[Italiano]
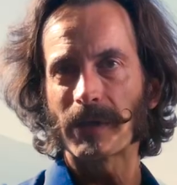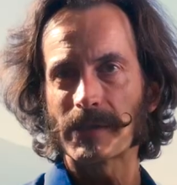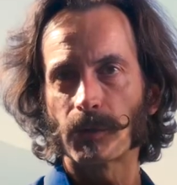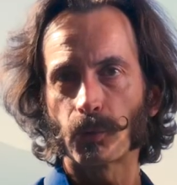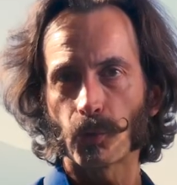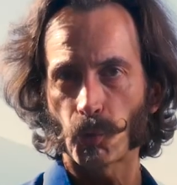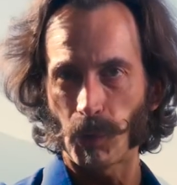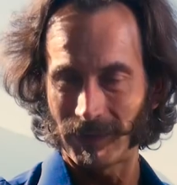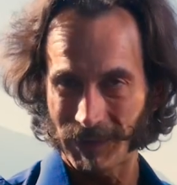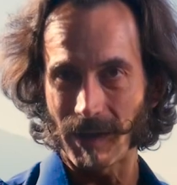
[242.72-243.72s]
innanzitutto
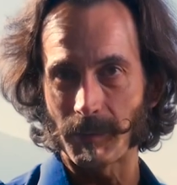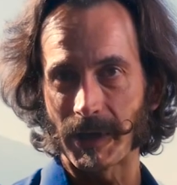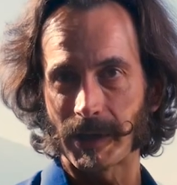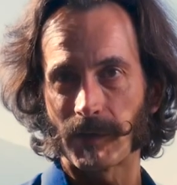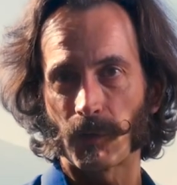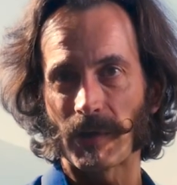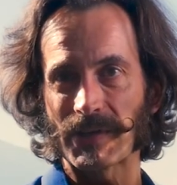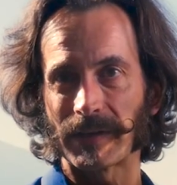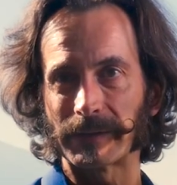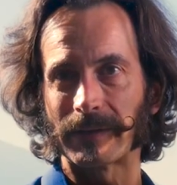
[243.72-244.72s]
sui temi che devono
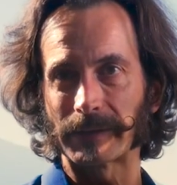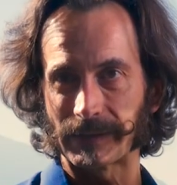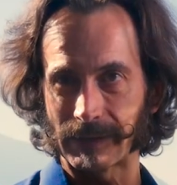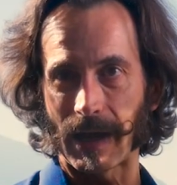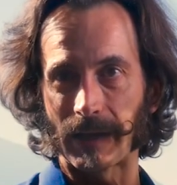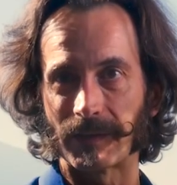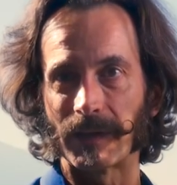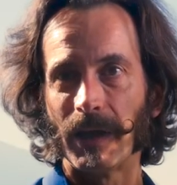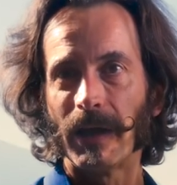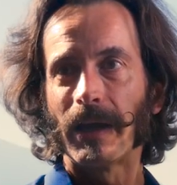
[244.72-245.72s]
essere trattati
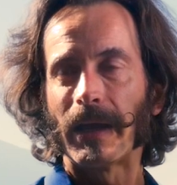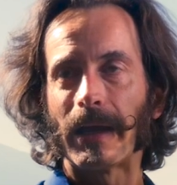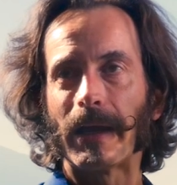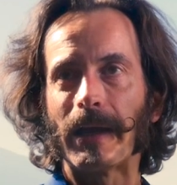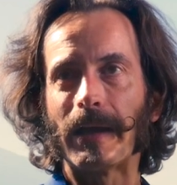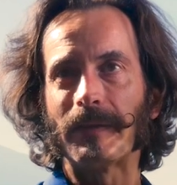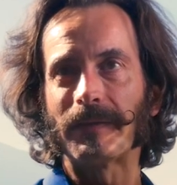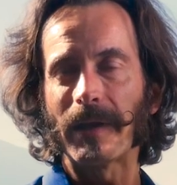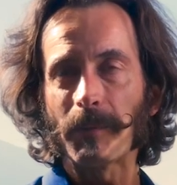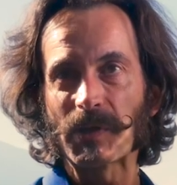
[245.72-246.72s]
eh, e, i
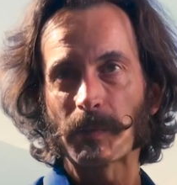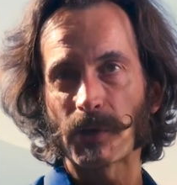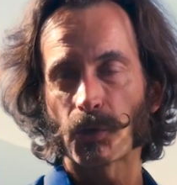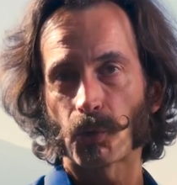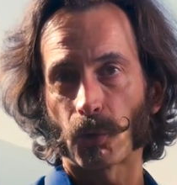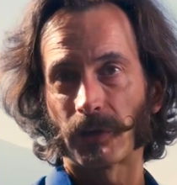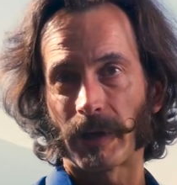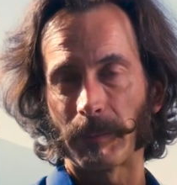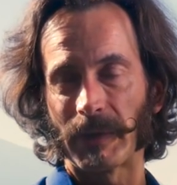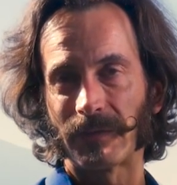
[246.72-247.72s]
temi spesso sono
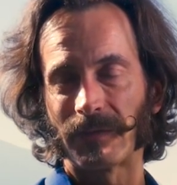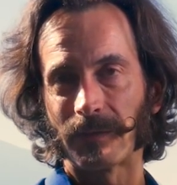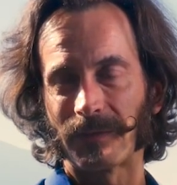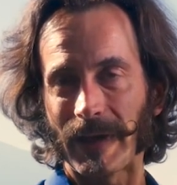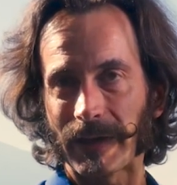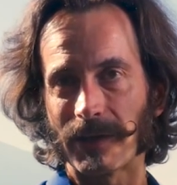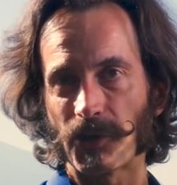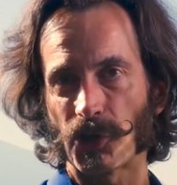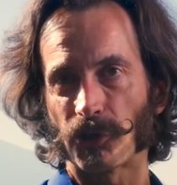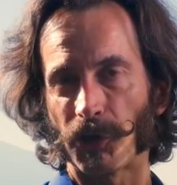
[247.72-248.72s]
temi
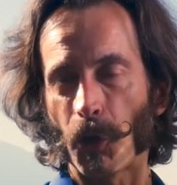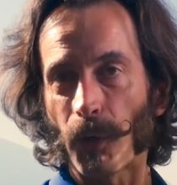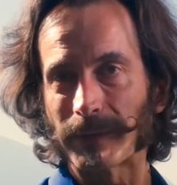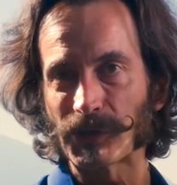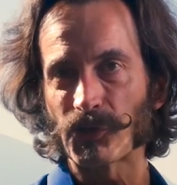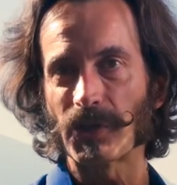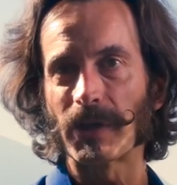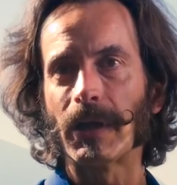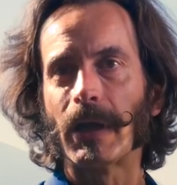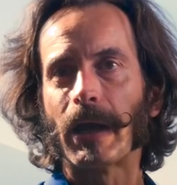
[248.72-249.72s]
tecnici,
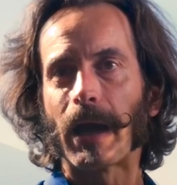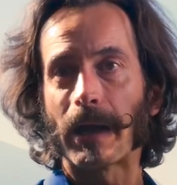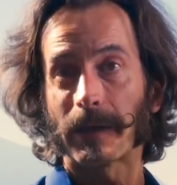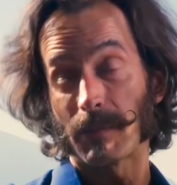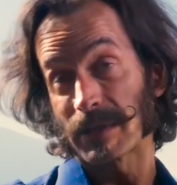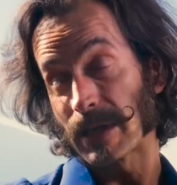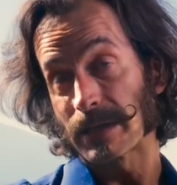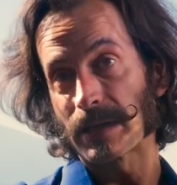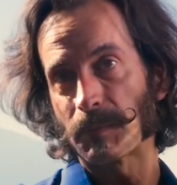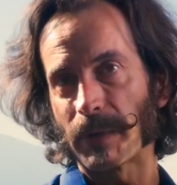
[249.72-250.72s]
teorici, anche
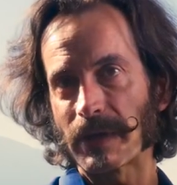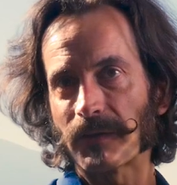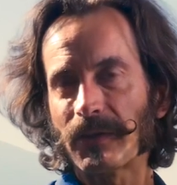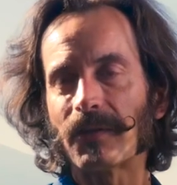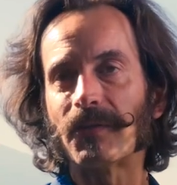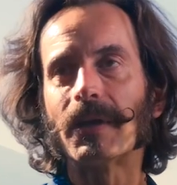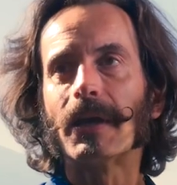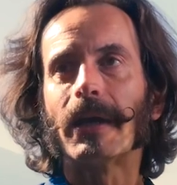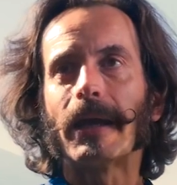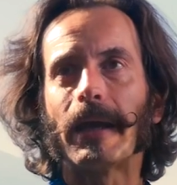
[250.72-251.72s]
abbastanza impegnativi.
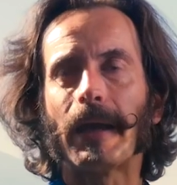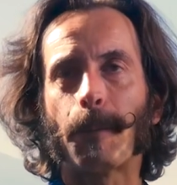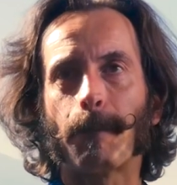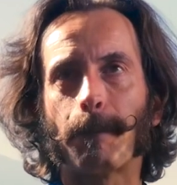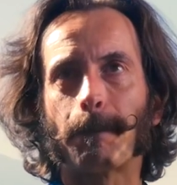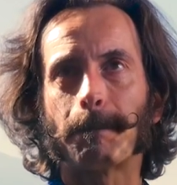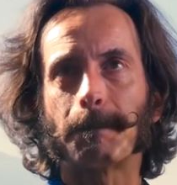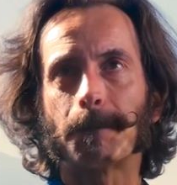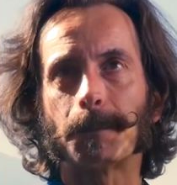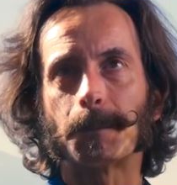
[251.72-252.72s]
E, ehm,
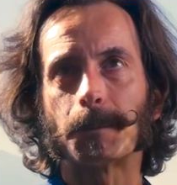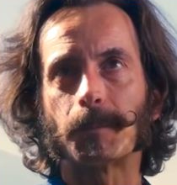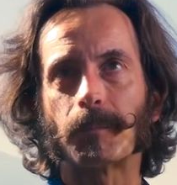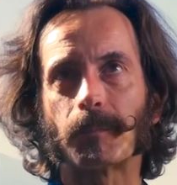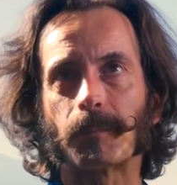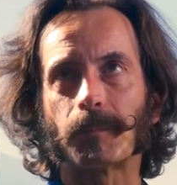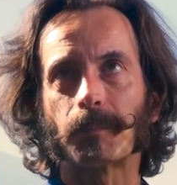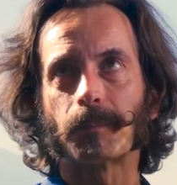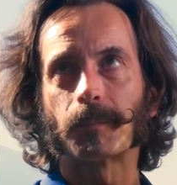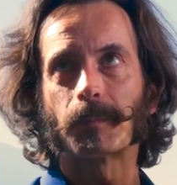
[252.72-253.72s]
mh,
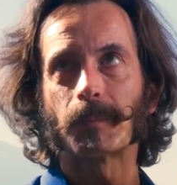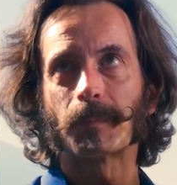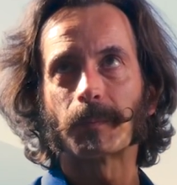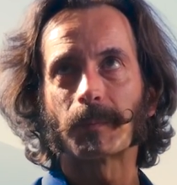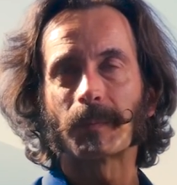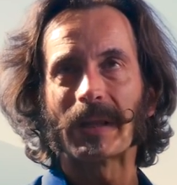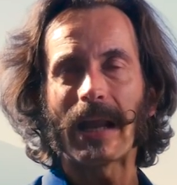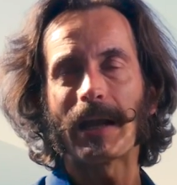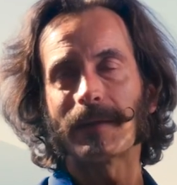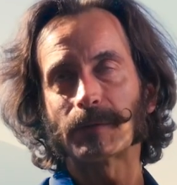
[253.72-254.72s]

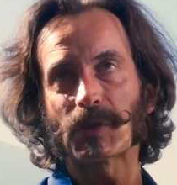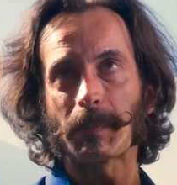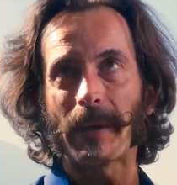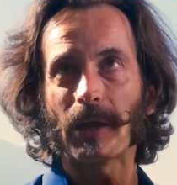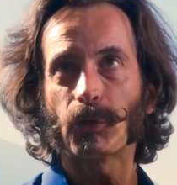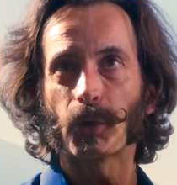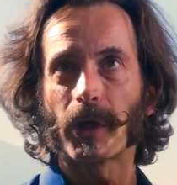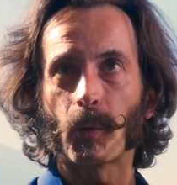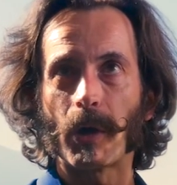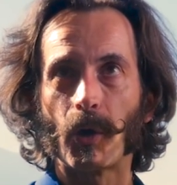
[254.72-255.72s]
L'altro aspetto che
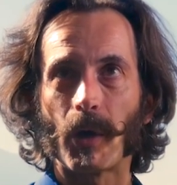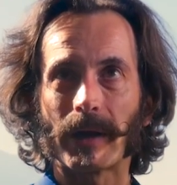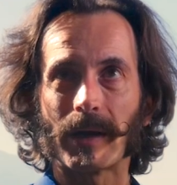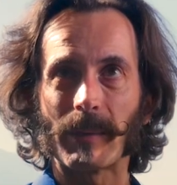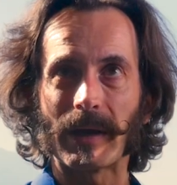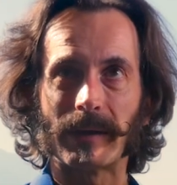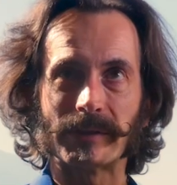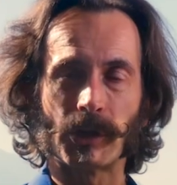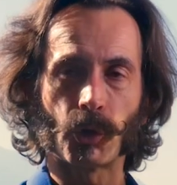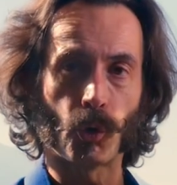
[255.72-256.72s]
è quello anche magari
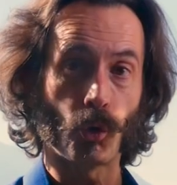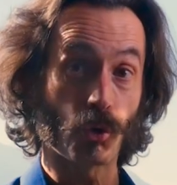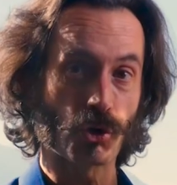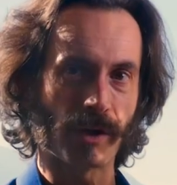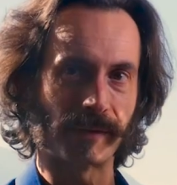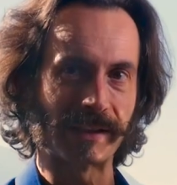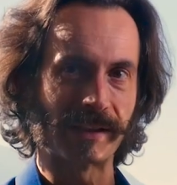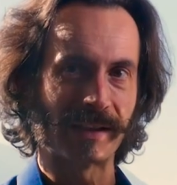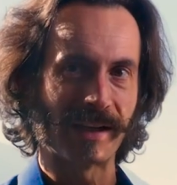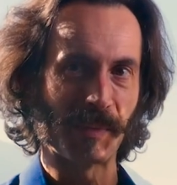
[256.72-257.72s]
di
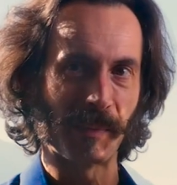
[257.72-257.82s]
conoscere le